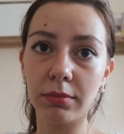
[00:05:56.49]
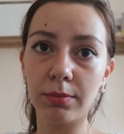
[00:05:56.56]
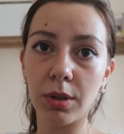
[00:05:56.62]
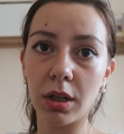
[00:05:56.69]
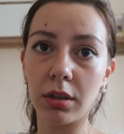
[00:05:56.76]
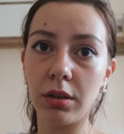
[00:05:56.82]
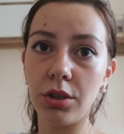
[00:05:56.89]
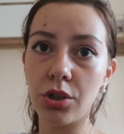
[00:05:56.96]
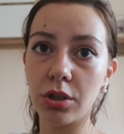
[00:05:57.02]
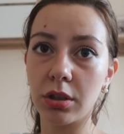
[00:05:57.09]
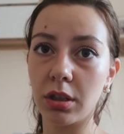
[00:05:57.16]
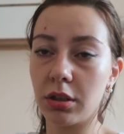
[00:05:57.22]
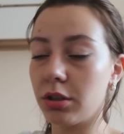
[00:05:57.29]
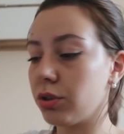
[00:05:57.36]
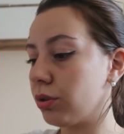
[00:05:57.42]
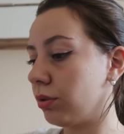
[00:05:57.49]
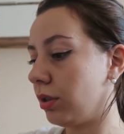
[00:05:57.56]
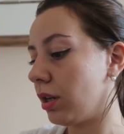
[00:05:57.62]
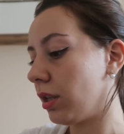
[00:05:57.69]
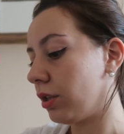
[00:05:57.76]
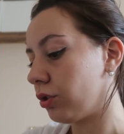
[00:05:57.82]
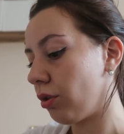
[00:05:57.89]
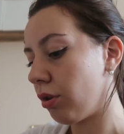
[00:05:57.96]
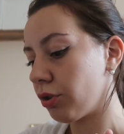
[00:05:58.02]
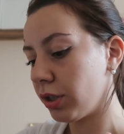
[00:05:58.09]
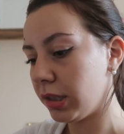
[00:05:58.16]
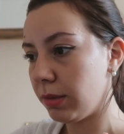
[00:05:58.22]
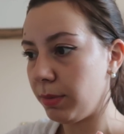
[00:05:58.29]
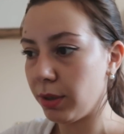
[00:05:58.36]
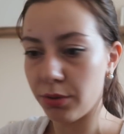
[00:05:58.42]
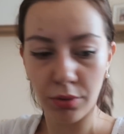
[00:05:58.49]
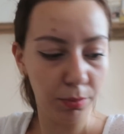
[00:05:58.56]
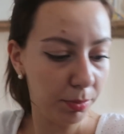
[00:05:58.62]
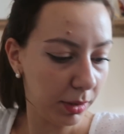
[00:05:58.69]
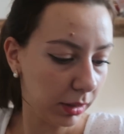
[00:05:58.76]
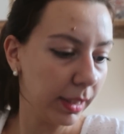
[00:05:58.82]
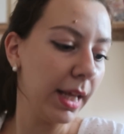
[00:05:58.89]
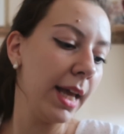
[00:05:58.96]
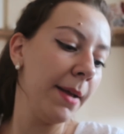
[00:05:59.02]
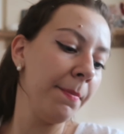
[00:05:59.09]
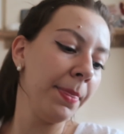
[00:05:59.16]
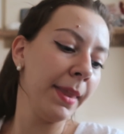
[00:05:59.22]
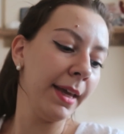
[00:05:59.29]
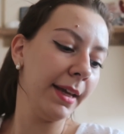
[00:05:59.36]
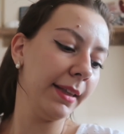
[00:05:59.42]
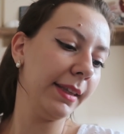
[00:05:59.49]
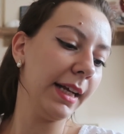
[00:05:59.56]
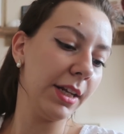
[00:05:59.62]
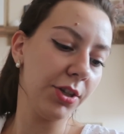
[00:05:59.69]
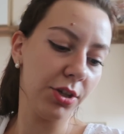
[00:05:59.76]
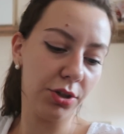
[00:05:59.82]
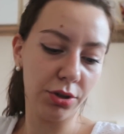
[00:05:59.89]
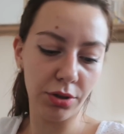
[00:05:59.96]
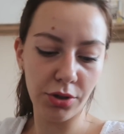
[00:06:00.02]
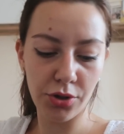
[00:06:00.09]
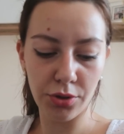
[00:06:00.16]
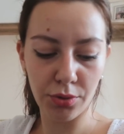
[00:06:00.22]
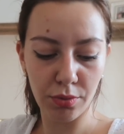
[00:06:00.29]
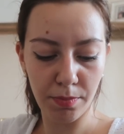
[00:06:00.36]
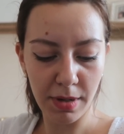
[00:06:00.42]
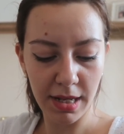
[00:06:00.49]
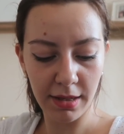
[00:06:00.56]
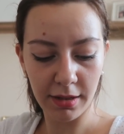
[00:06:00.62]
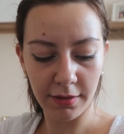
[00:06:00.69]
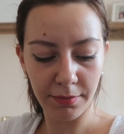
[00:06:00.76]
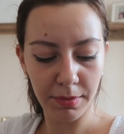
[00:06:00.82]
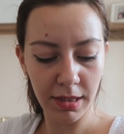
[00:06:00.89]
практичные, так что я рада, что душка себе их купил. Дальше, что насчет купальников?